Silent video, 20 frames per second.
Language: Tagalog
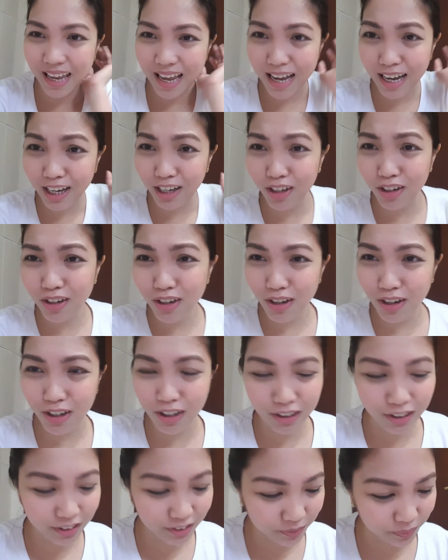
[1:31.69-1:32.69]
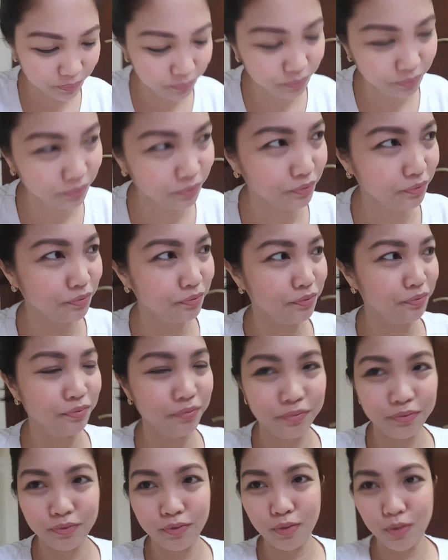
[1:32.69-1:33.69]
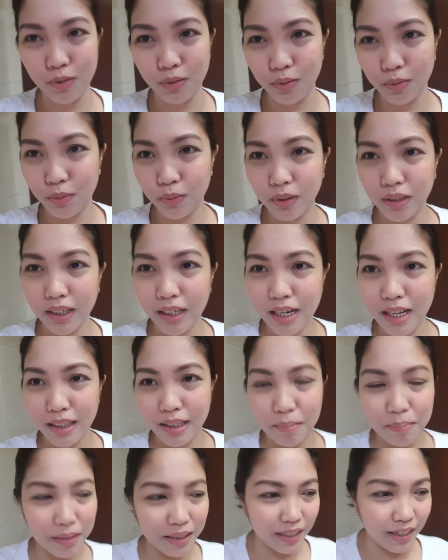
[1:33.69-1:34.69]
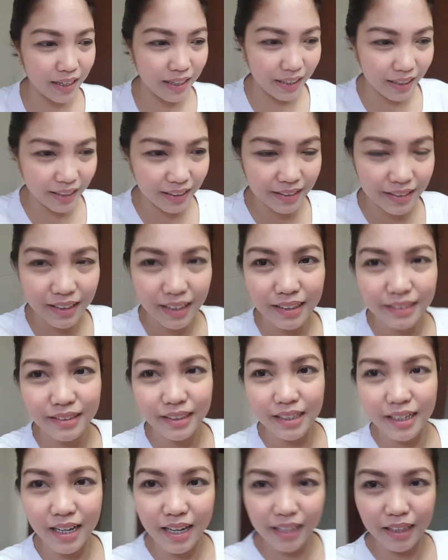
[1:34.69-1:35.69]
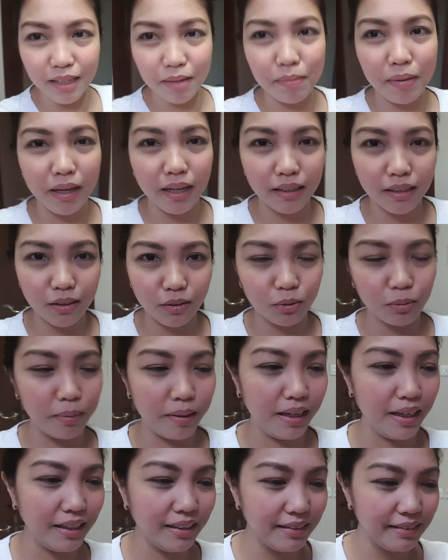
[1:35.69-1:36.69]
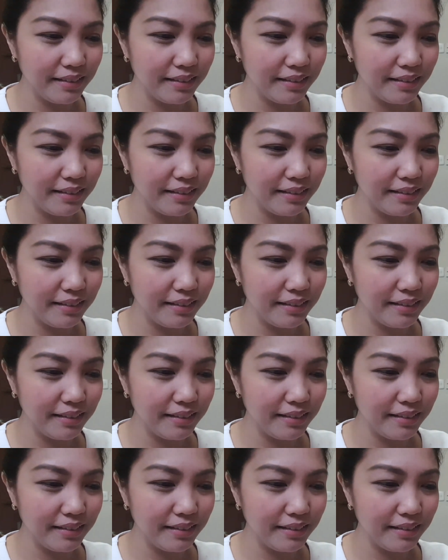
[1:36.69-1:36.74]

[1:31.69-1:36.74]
Kaya ngayon, huwag na natin patagalin. Asa na ating maita tubig?